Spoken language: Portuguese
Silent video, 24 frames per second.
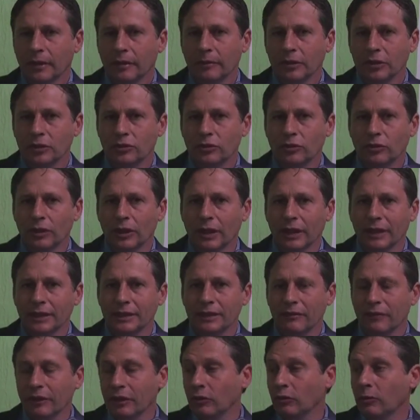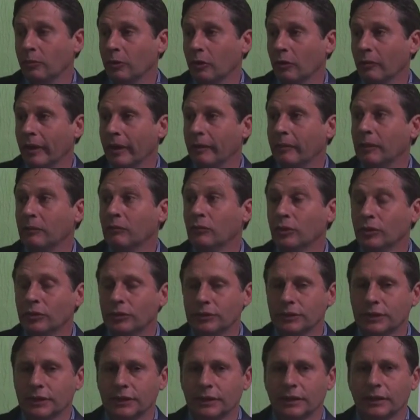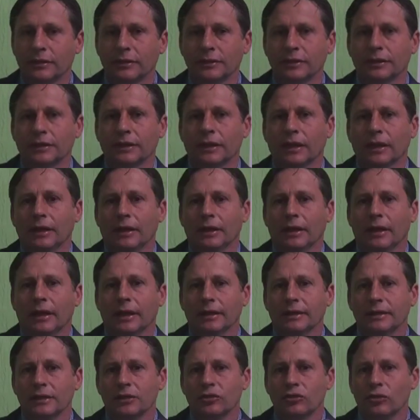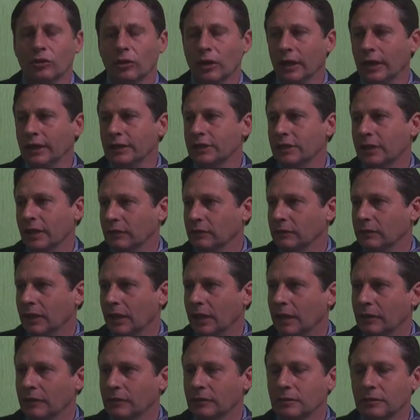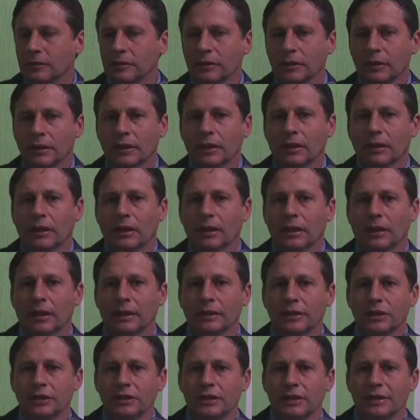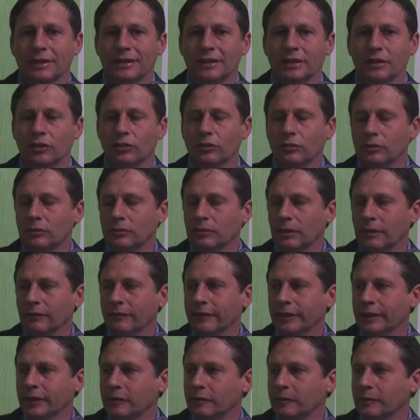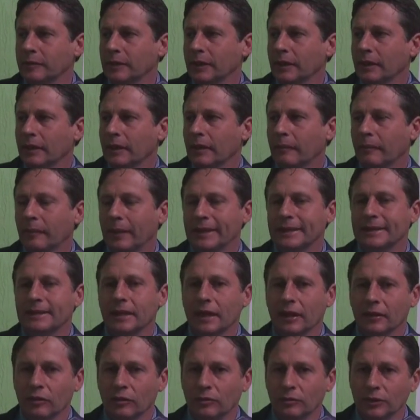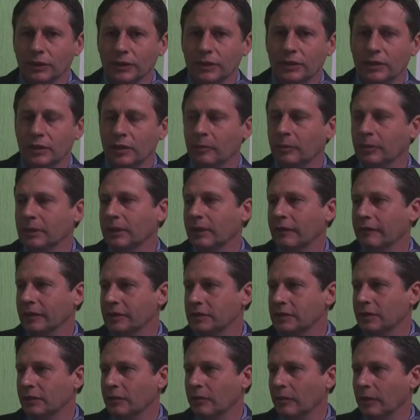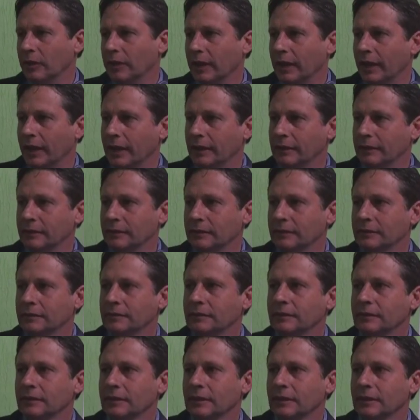É uma escola que já vem com problema há muitos anos. Essa escola é estadual, ela já tinha sido uma vez passada ao município através de comandato,